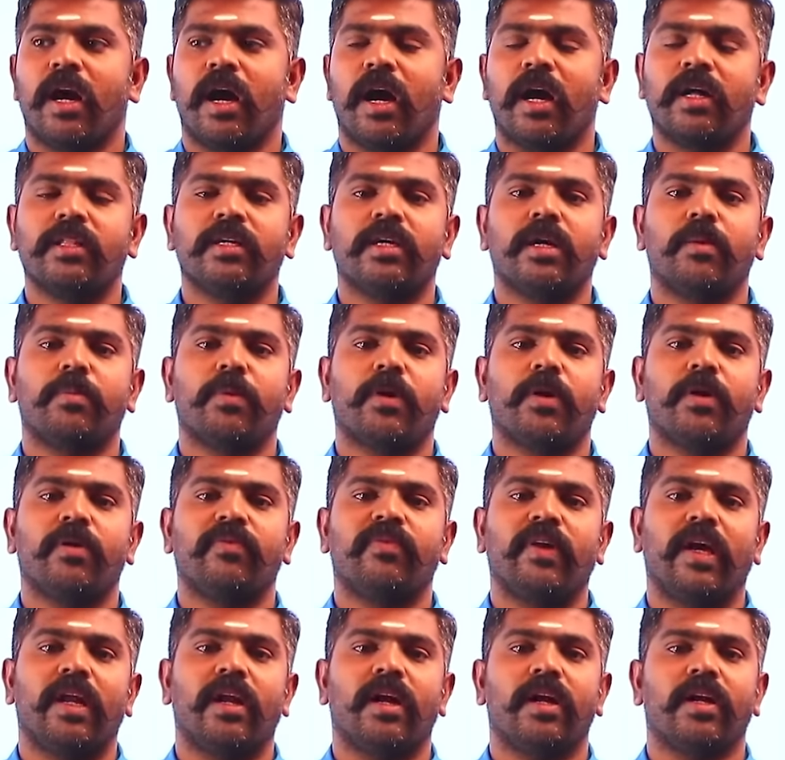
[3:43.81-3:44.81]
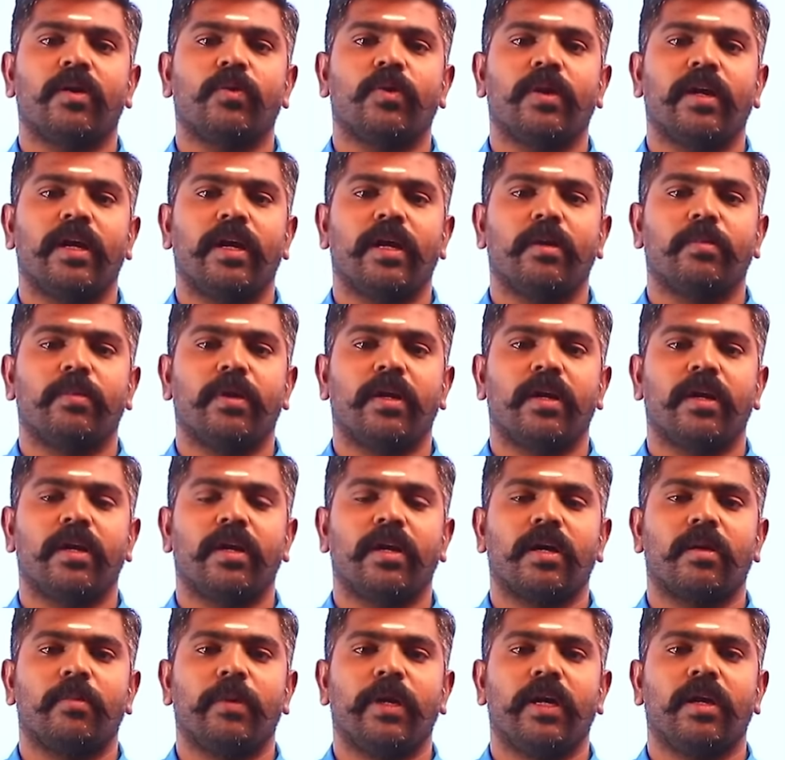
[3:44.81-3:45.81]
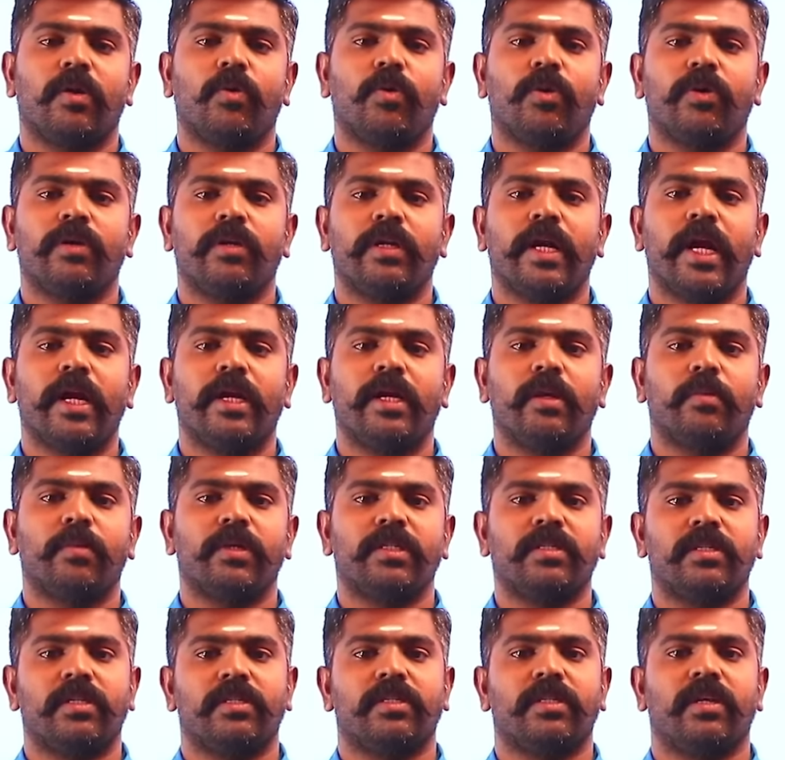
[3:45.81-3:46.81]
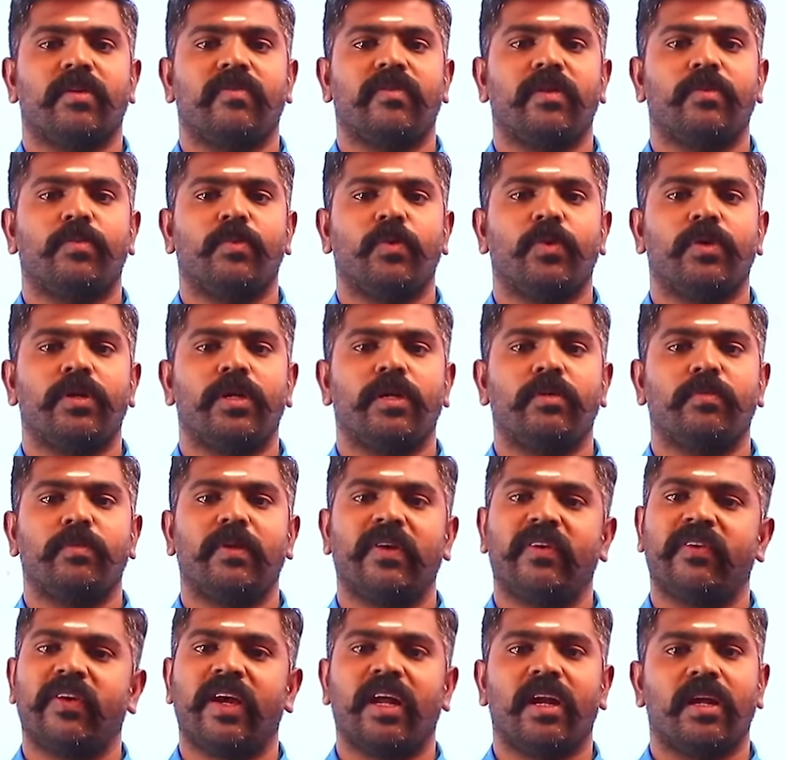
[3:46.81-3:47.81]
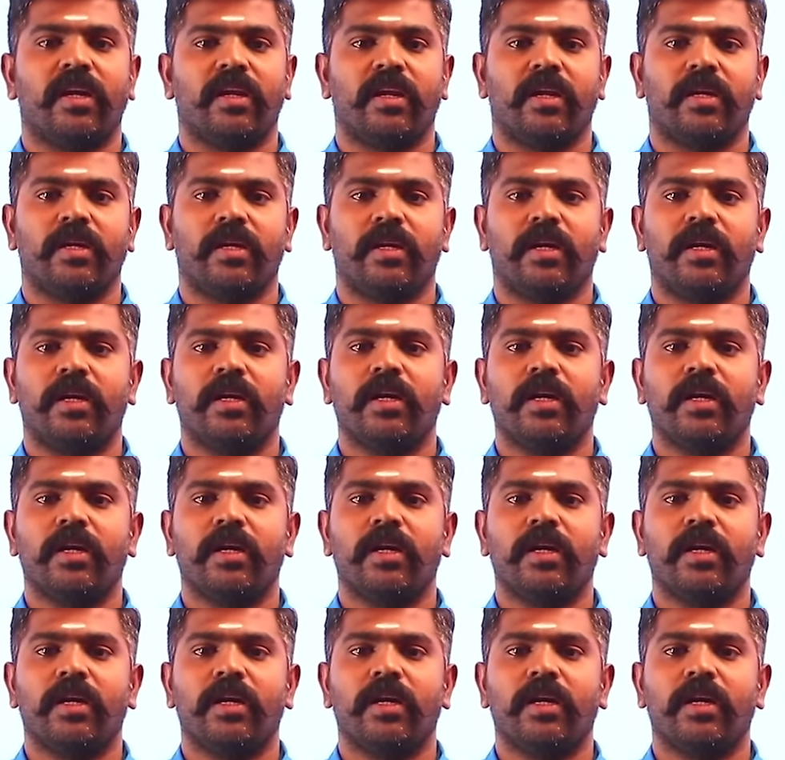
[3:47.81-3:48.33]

அதுக்கப்புறம் ஃபெயில் ஆனவொன்னே என்ன பண்ணுறாங்க அப்படின்னா ஒரு எயிட்டி பர்சன்டேஜ் எஃபர்ட் போட்டுட்டு ஃபெயில் ஆயிடுறாங்க